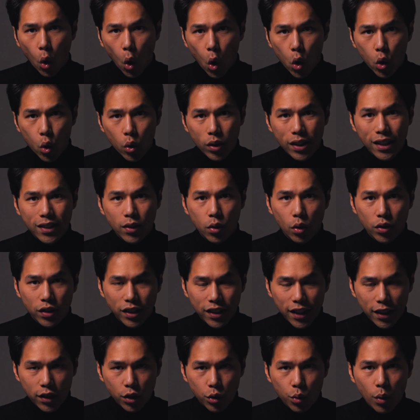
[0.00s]
reconnaissance
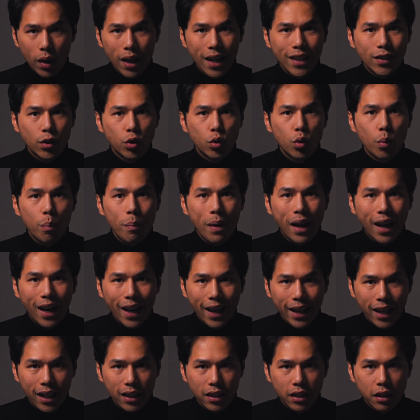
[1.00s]
gestuelle est super
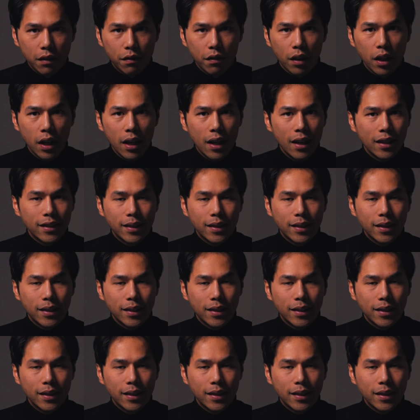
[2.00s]
réactif.